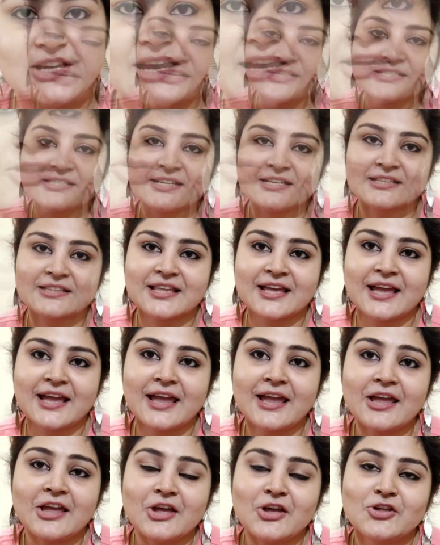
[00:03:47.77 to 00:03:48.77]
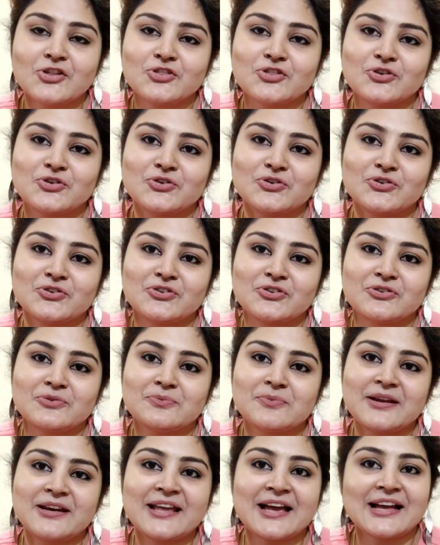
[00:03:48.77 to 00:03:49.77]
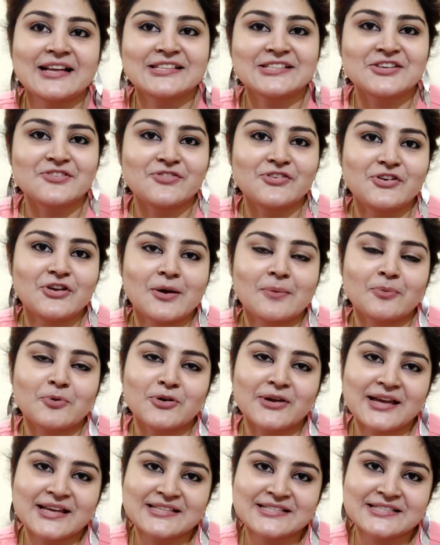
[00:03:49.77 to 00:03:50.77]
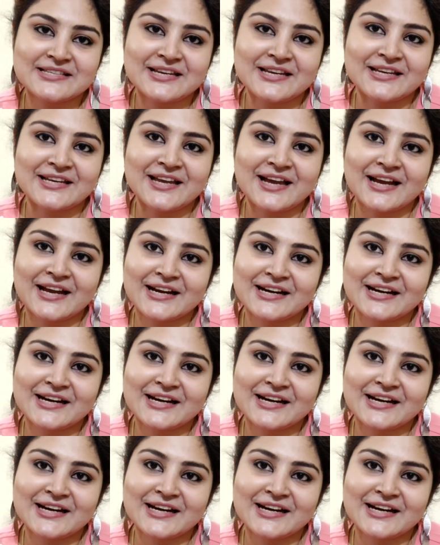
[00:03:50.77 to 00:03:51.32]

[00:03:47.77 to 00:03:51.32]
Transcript: चाह सकते हैं तो मेरी आज की वीडियो आपको कैसी लगी